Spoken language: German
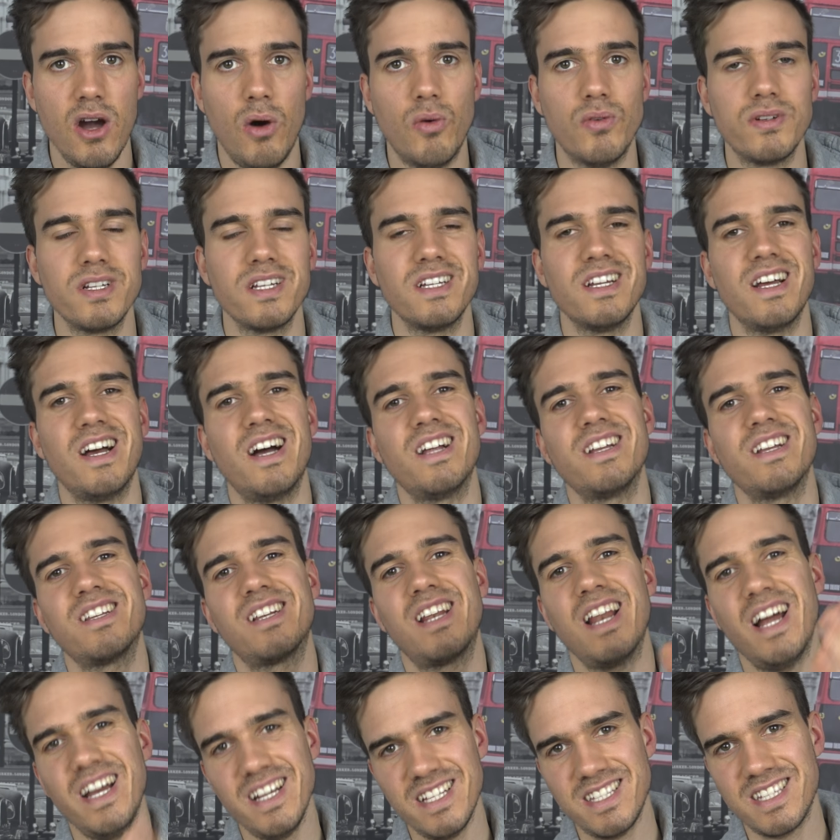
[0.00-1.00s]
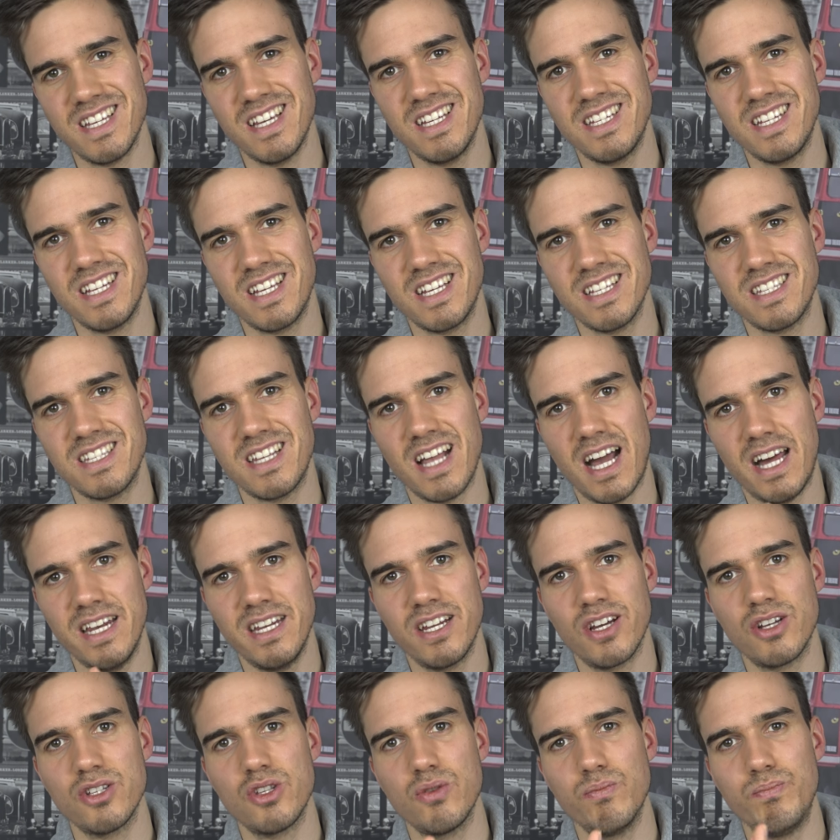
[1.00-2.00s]
Und Gleichzeitig ist die
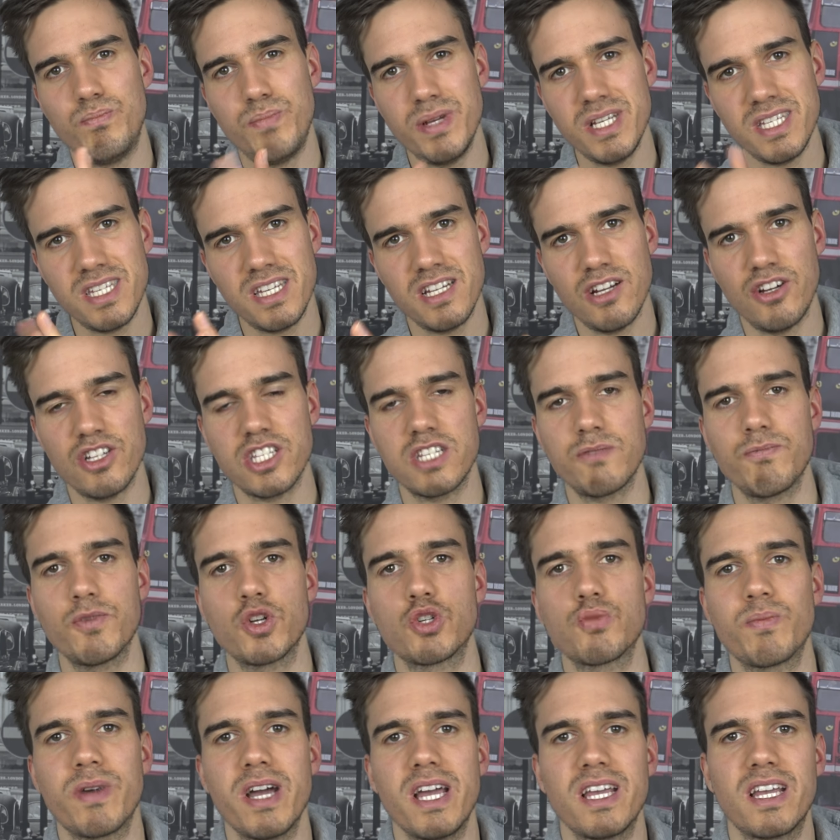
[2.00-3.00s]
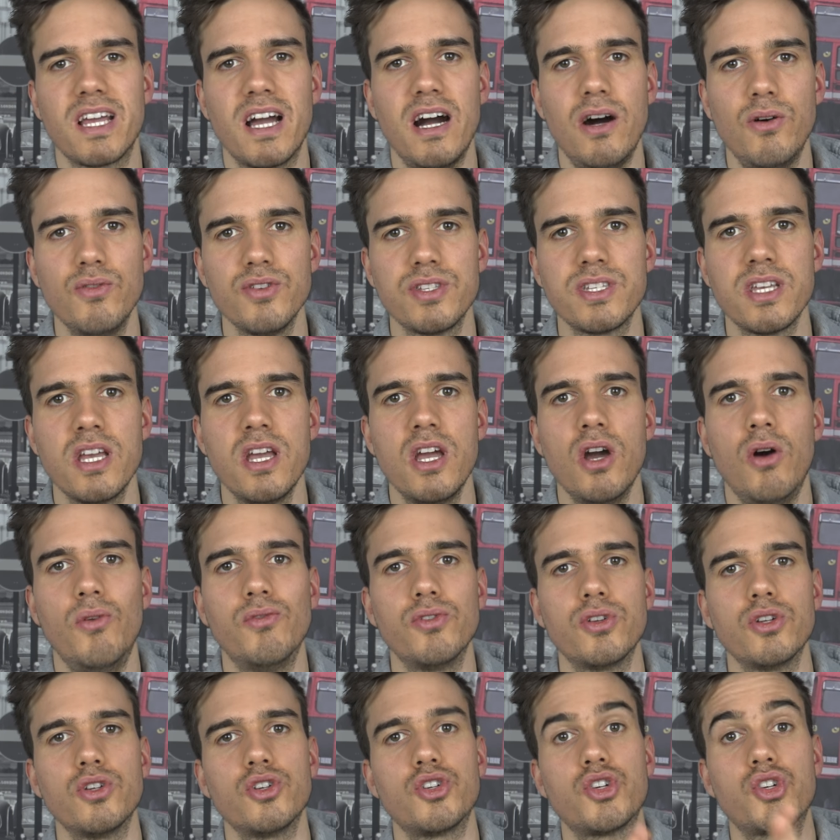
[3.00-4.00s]
andere so ein bisschen aus dem Gespräch raus
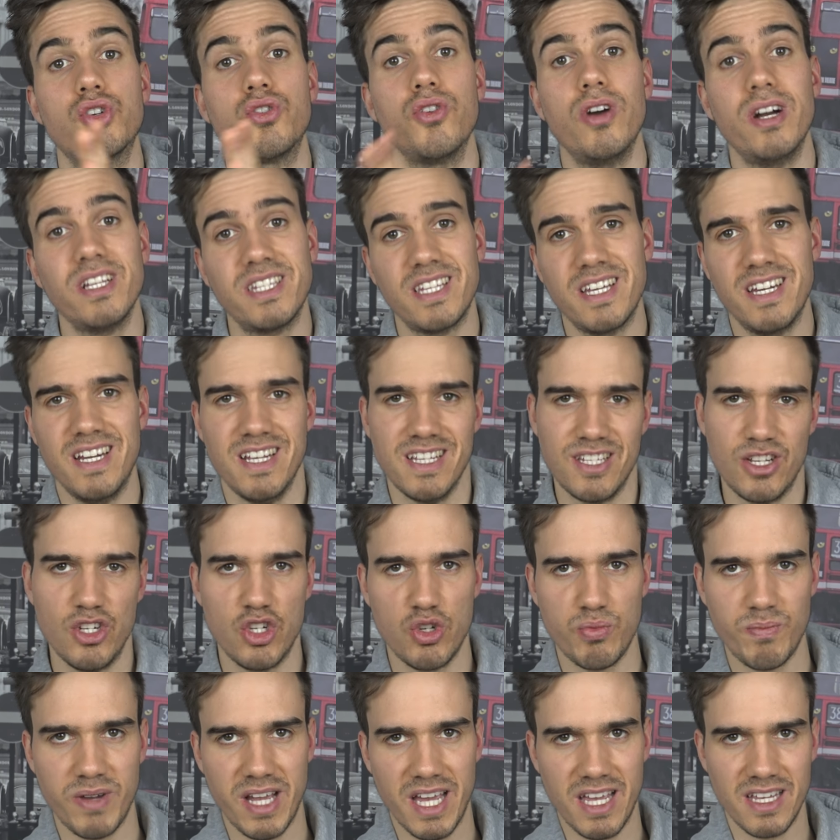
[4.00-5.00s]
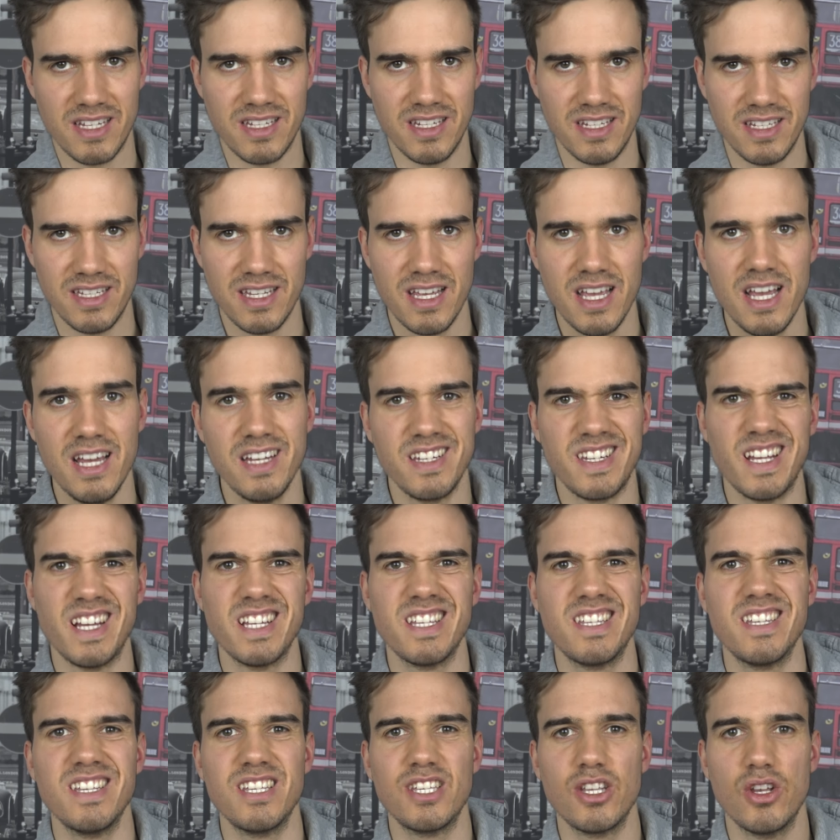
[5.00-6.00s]
und stört dann das Gespräch nicht.
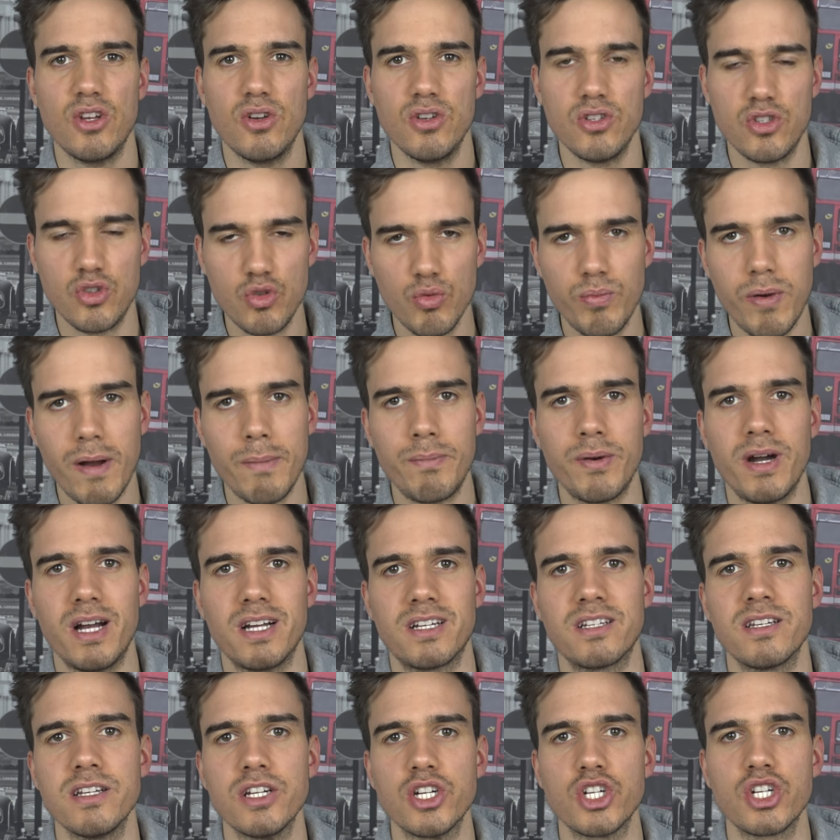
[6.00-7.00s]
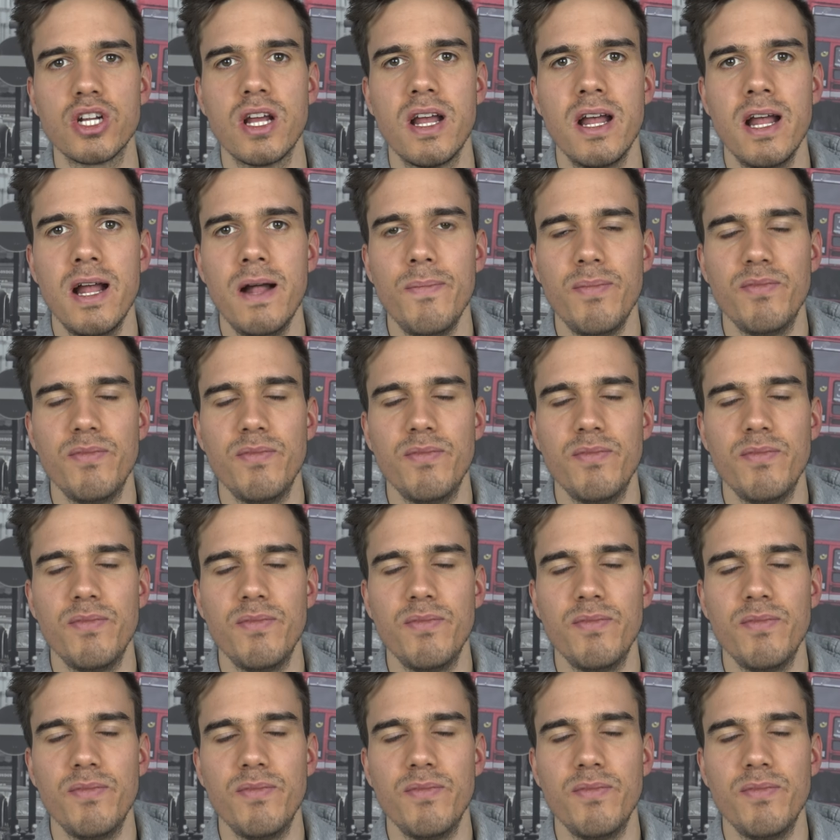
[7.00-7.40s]
Das ist super praktisch.